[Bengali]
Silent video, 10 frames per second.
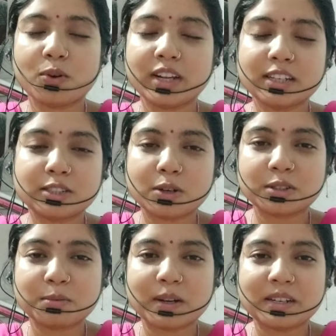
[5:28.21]
অনেক
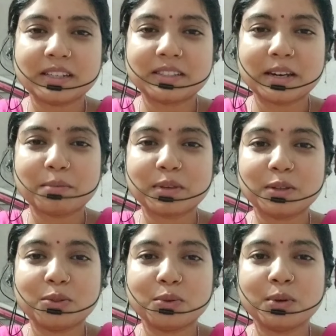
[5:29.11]
শর্টস বানিয়েছিলাম
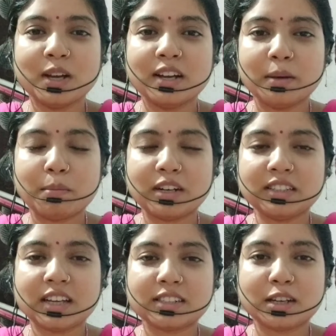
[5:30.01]
কিন্তু
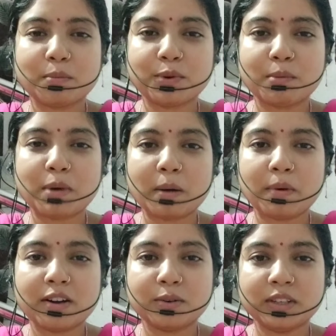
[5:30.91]
বাড়িতে আসার পর
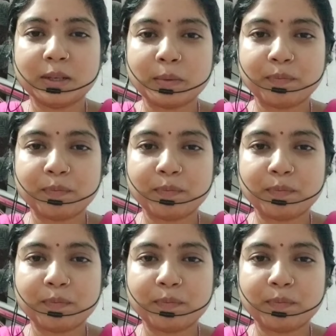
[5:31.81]
বাবার ওই